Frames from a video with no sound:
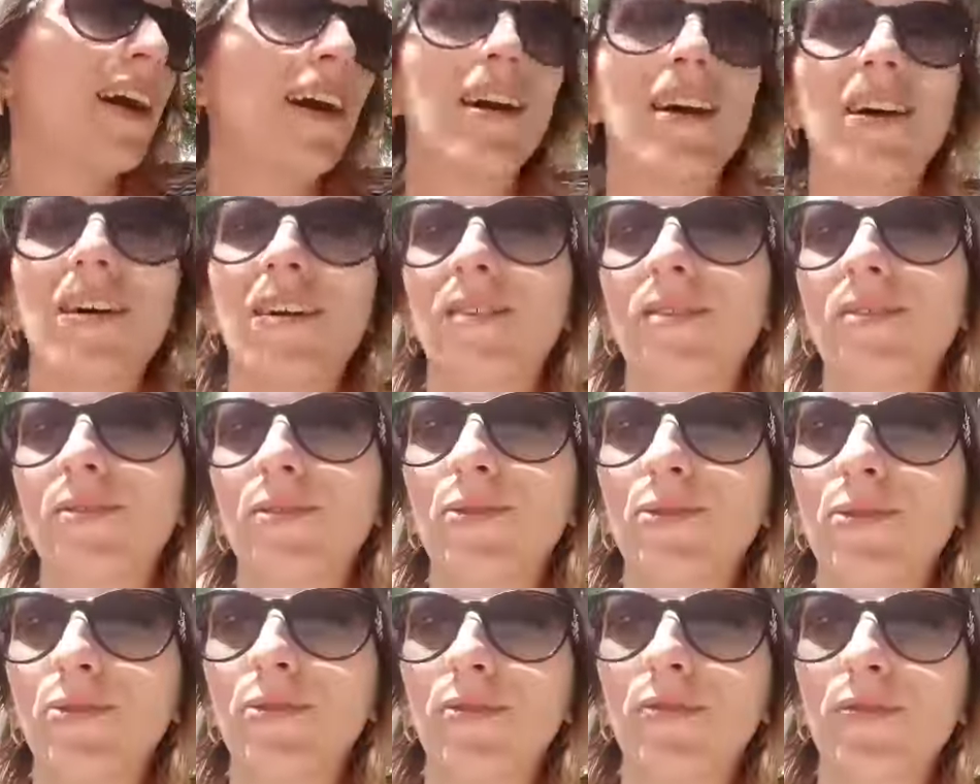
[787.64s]
А,
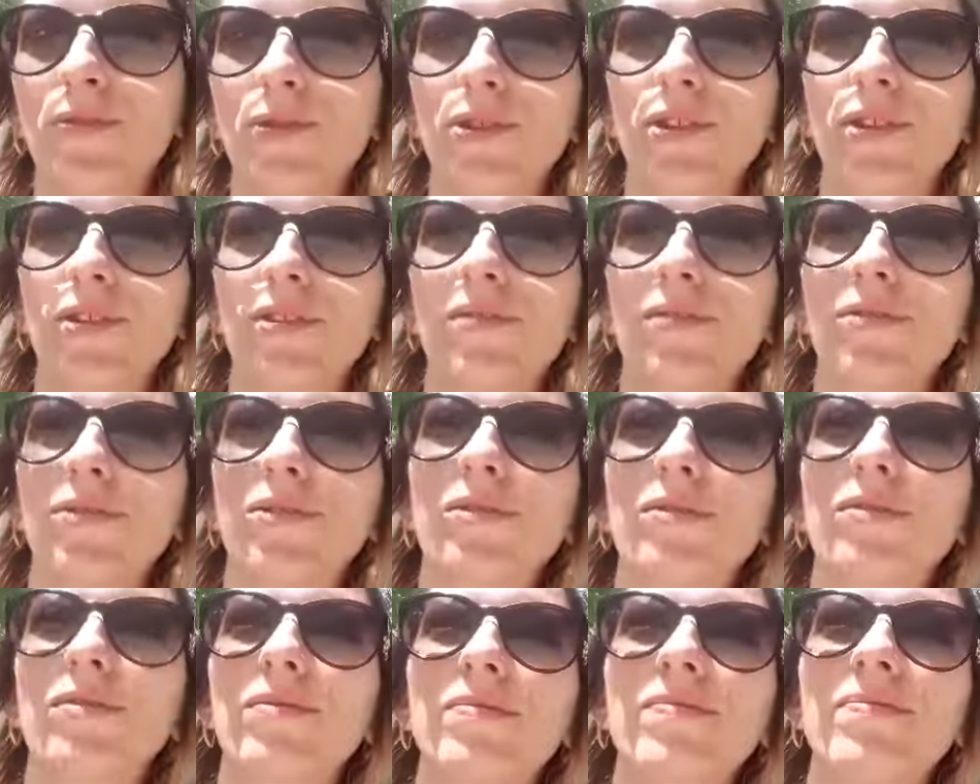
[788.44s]
ну вот,
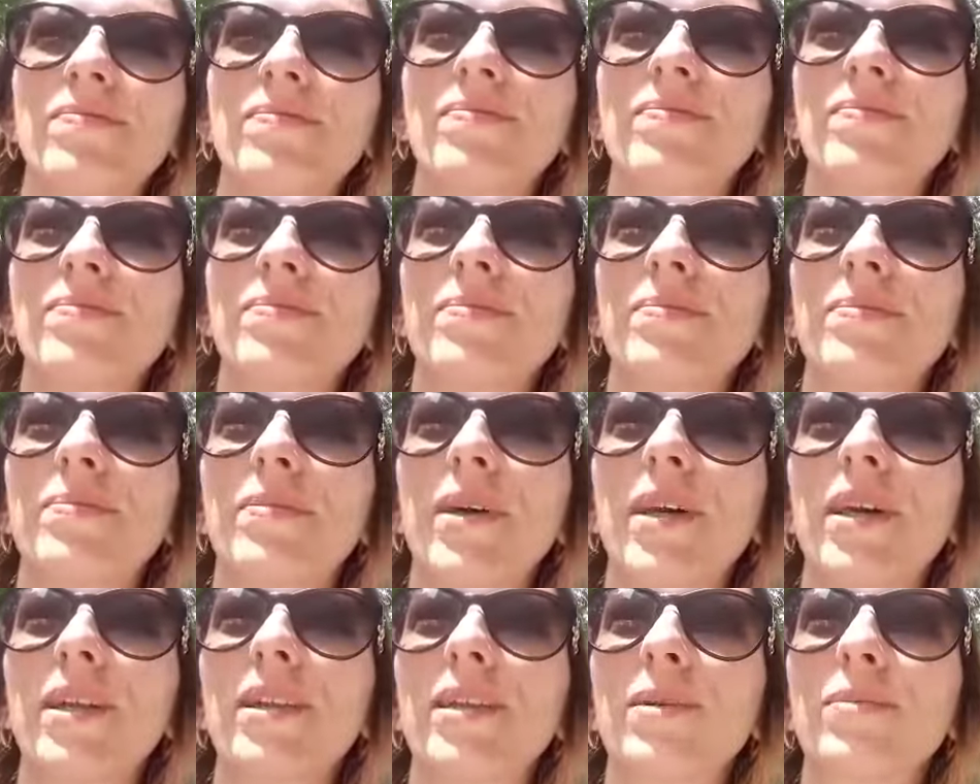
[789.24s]

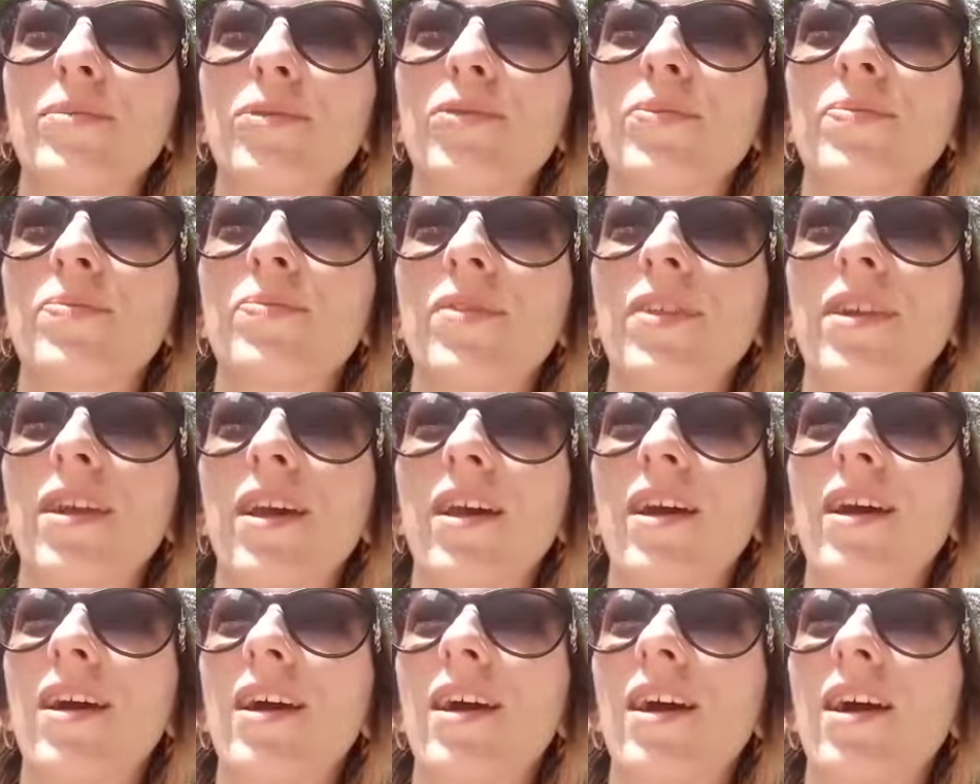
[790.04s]
поэтому
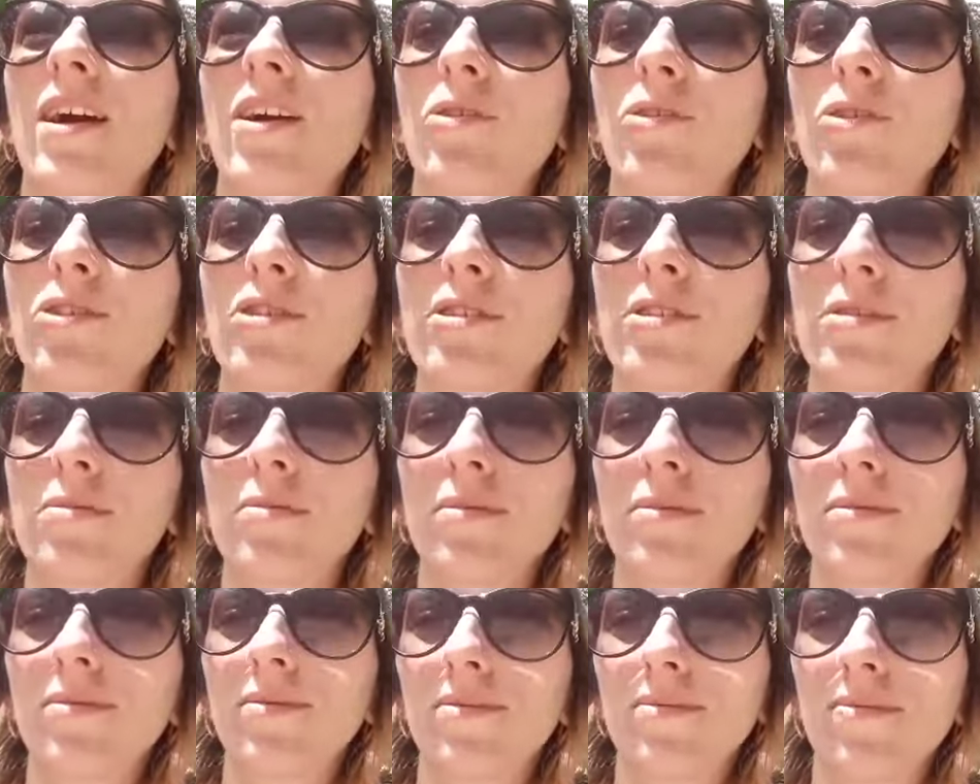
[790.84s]

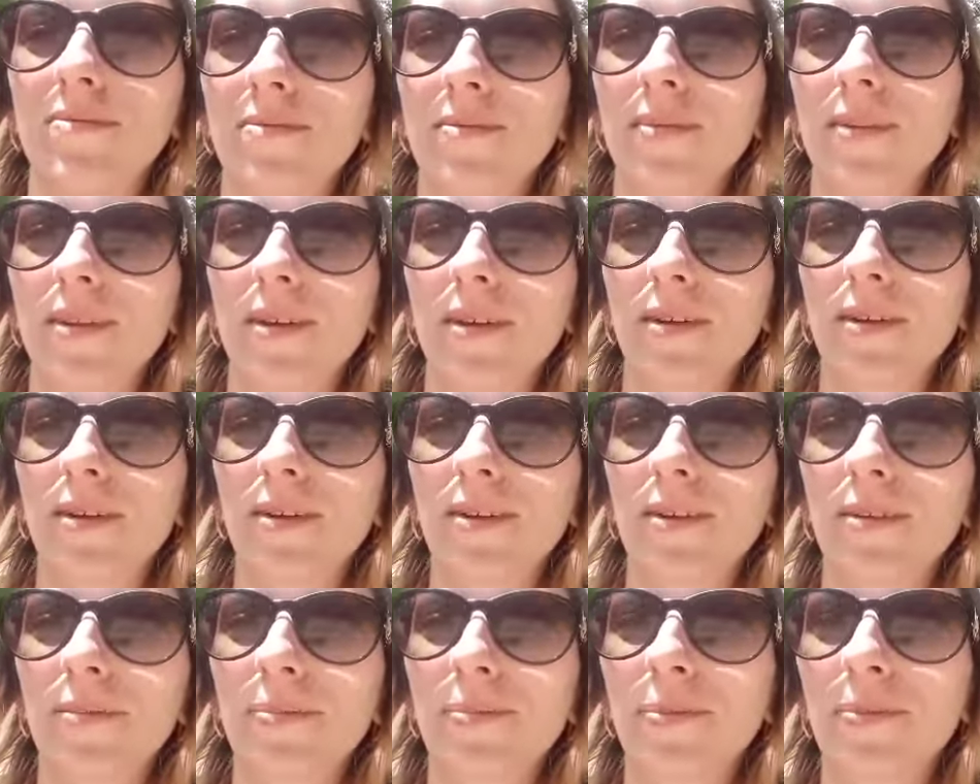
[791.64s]
ходим,
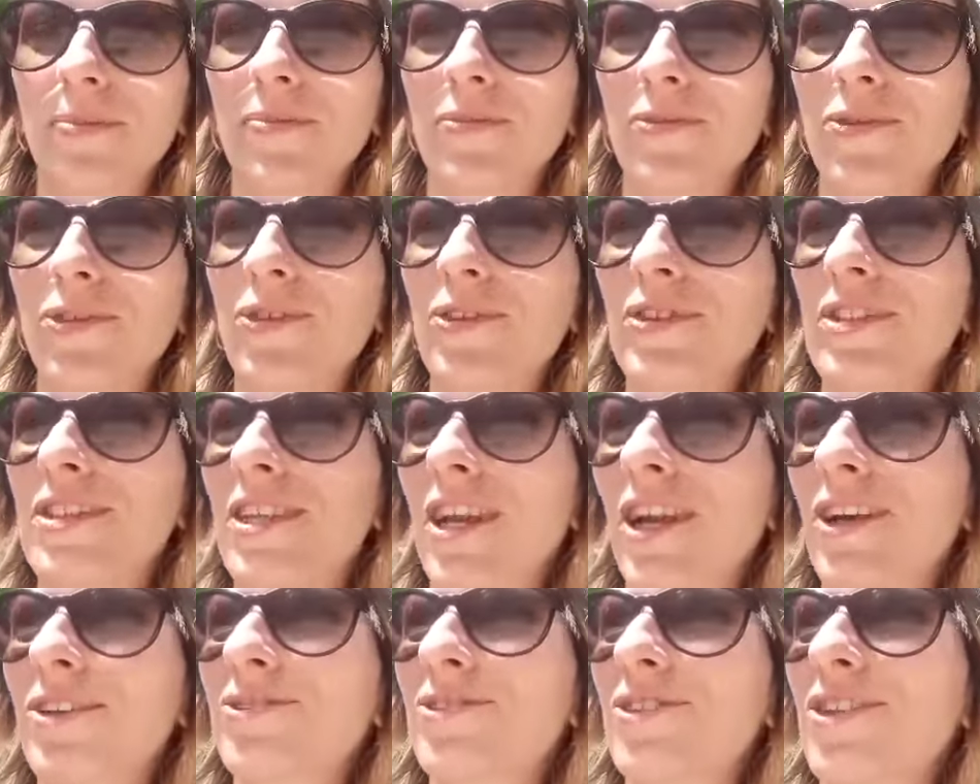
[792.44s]
э, вот
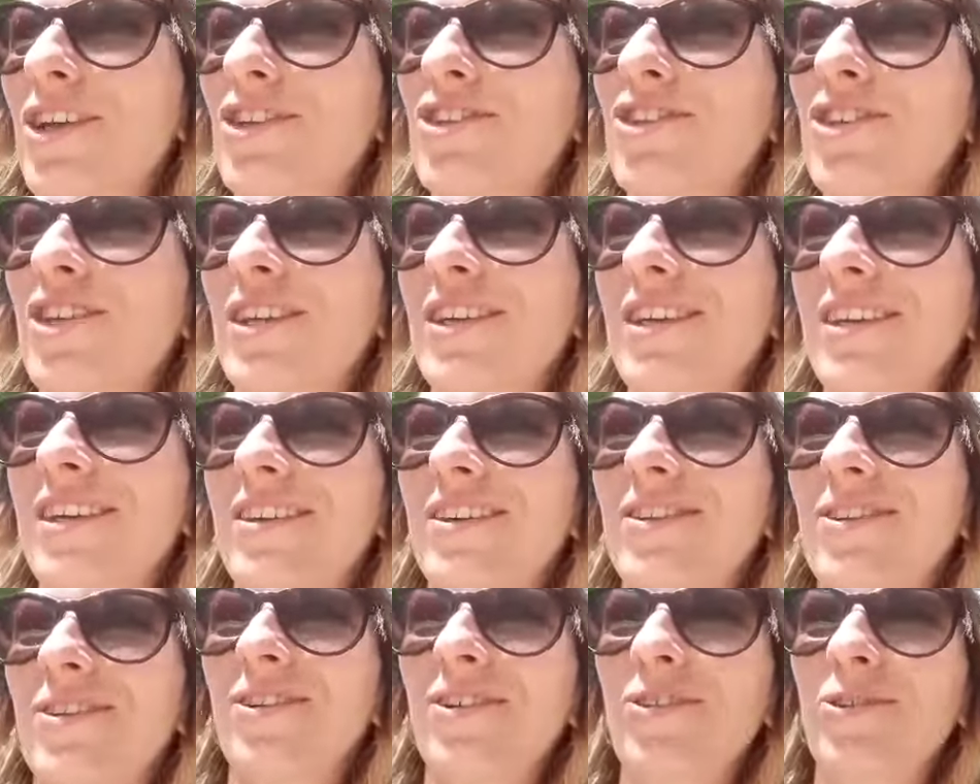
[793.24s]
сразу
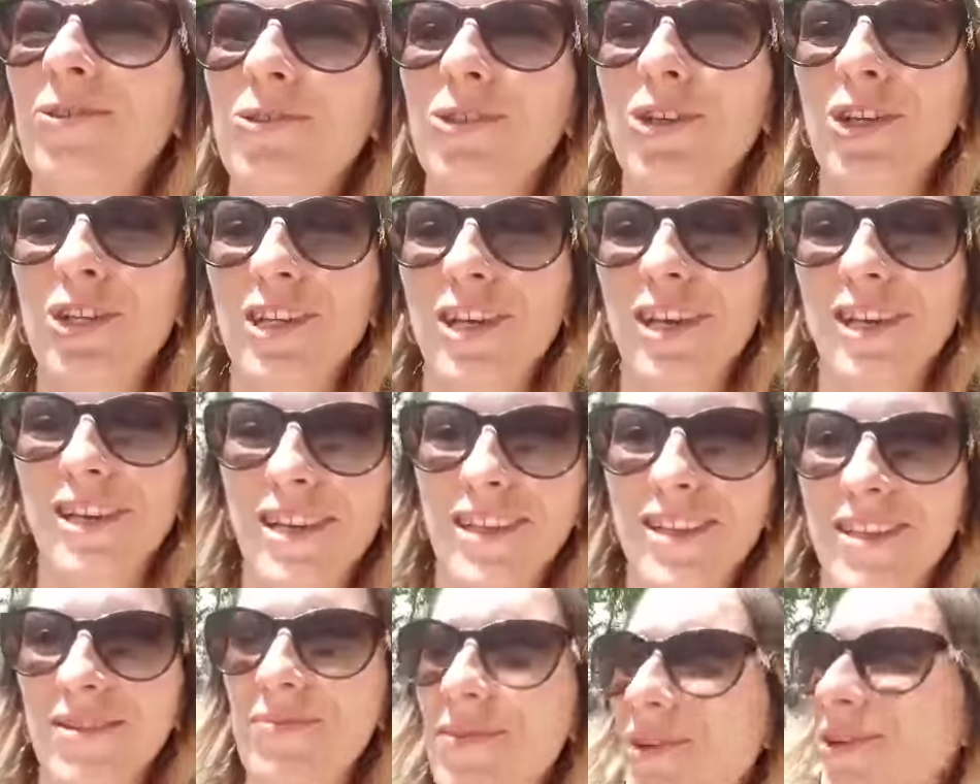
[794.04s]
начали кушать
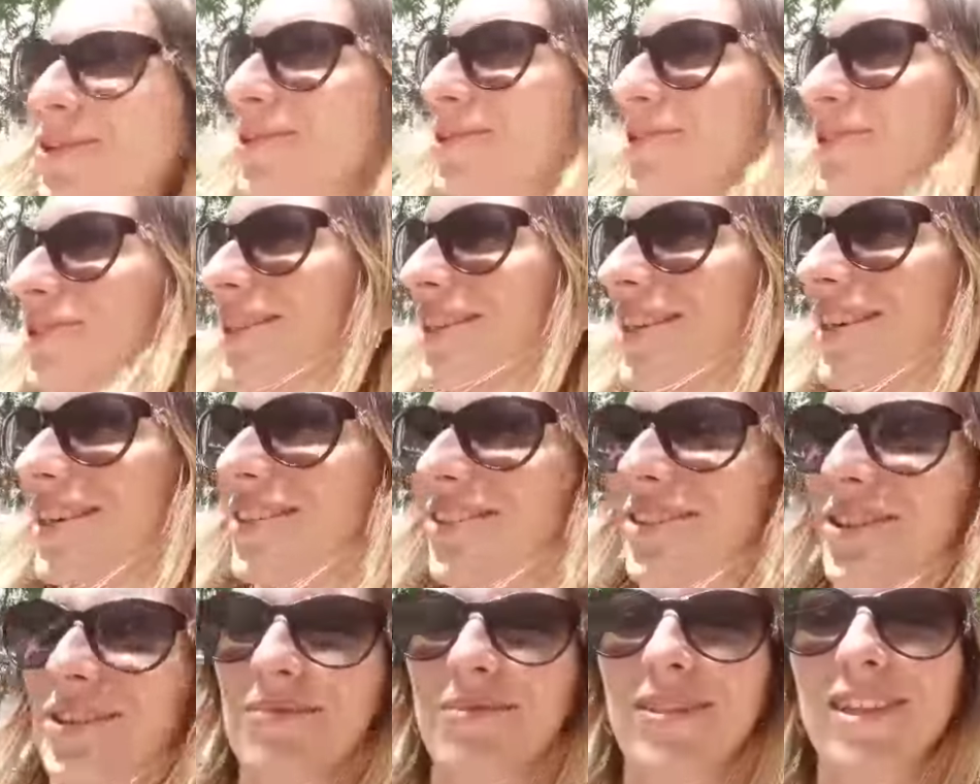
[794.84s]
какие-то продукты,
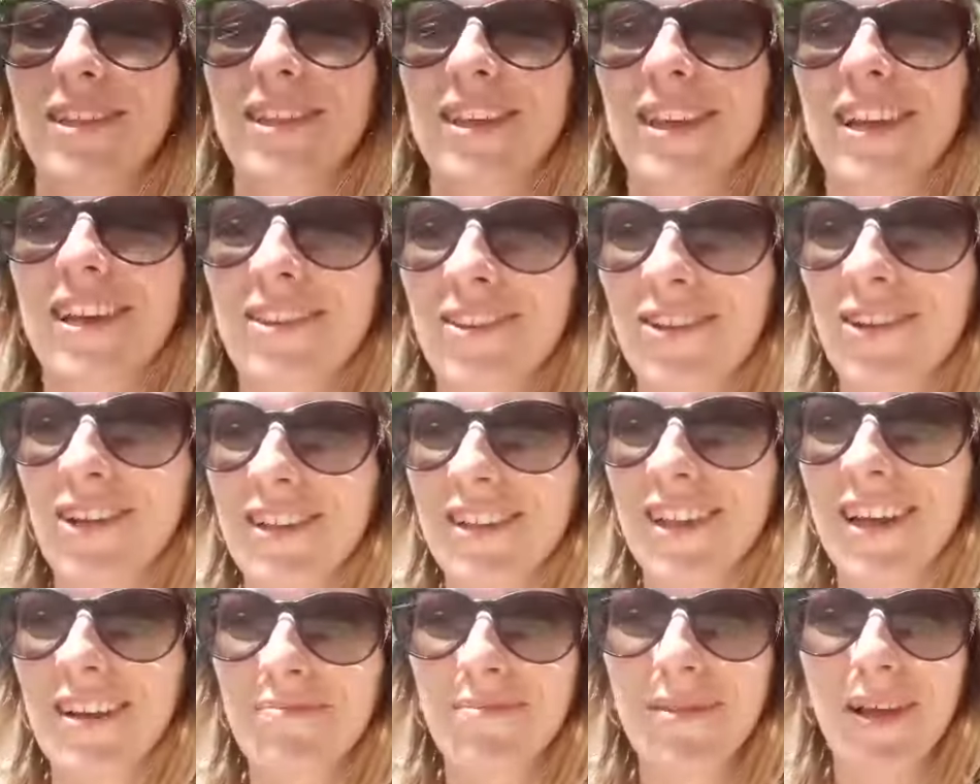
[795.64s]
которым, на
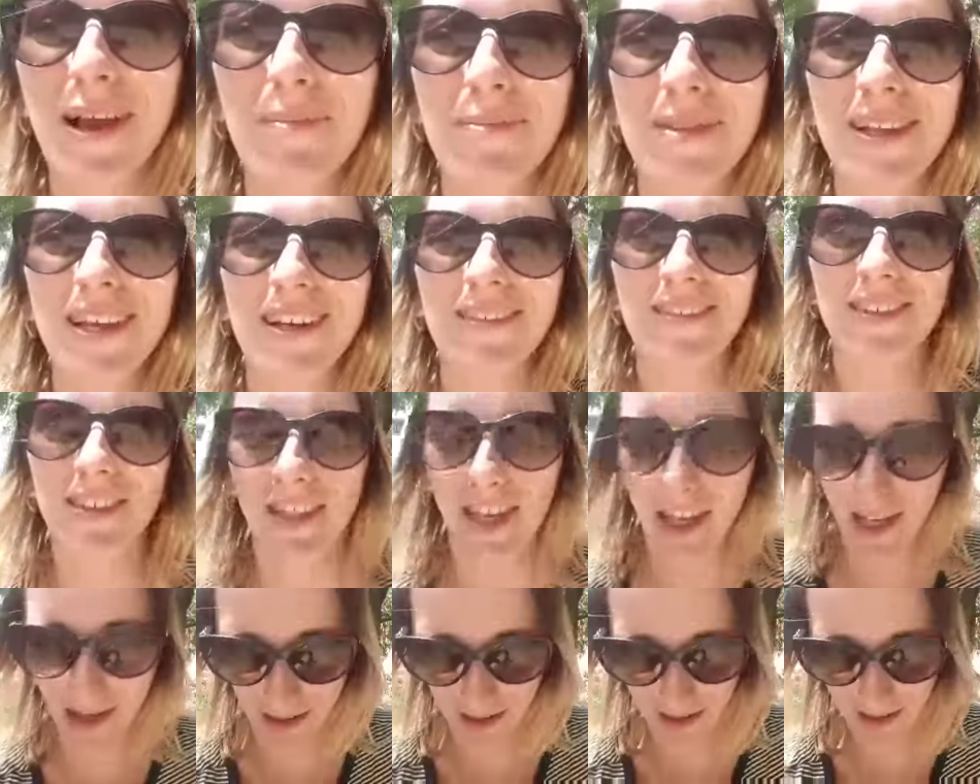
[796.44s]
которых нам там не
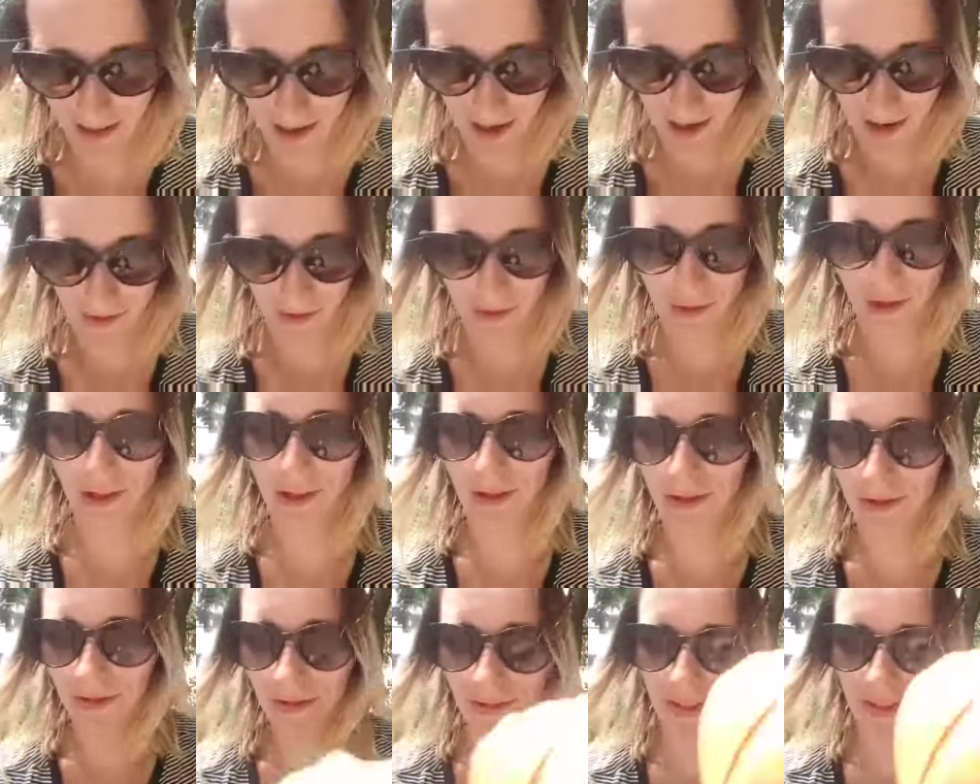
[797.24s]
хватает. Вот